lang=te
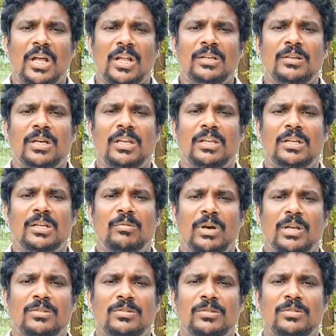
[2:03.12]
జాలి కలిగిన
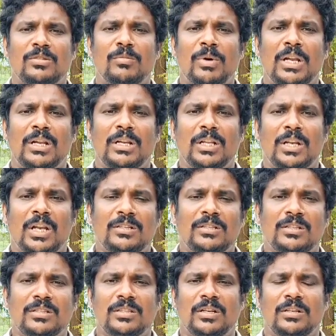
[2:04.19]
మనసుతో మనల్ని
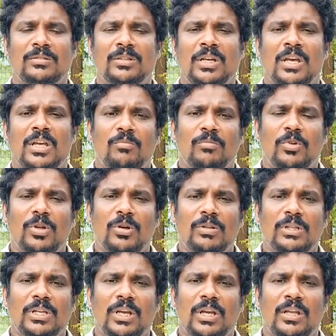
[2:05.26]
రక్షిస్తాడు
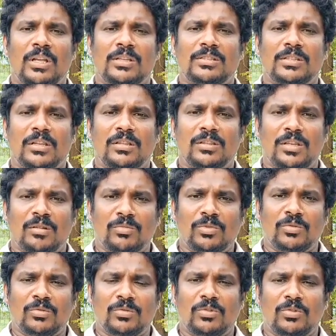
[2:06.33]
మూడవదిగా
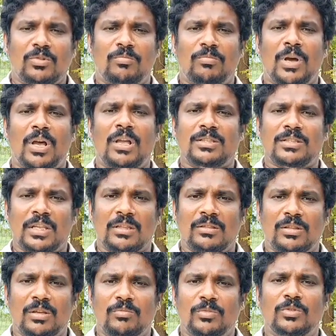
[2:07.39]
సత్యము కృప
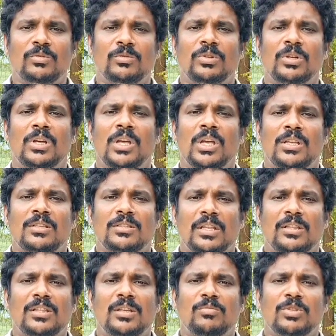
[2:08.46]
సత్యము
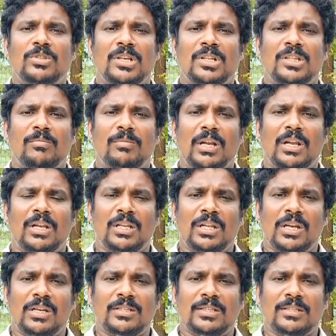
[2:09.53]
సత్యము చేత మనల్ని
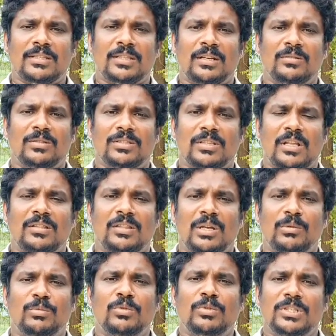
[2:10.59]
రక్షిస్తాడు
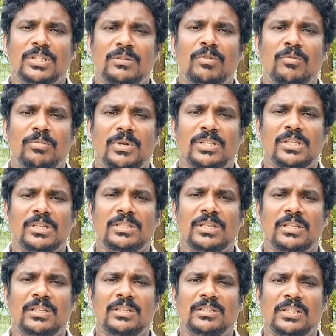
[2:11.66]
సత్యము
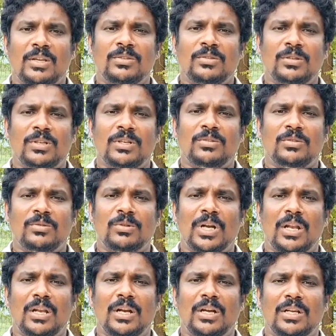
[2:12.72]
జీవింపజేసేది యేసుక్రీస్తు
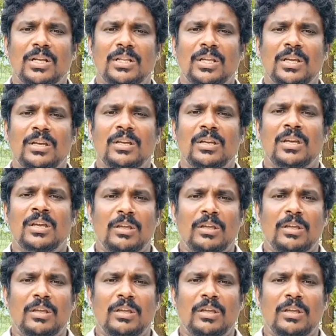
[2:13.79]
కూడా అన్నాడు కదా